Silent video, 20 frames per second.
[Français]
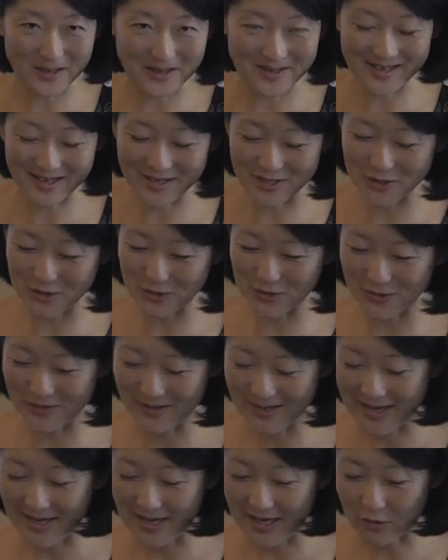la tâche
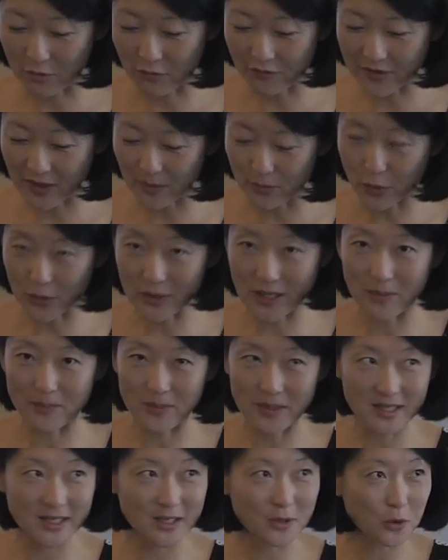est confiée à Muriel
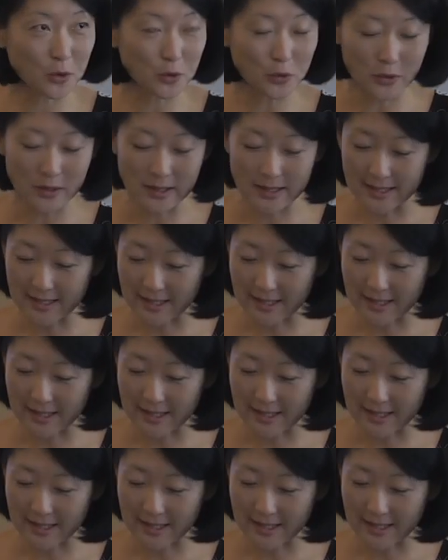Pénicaud.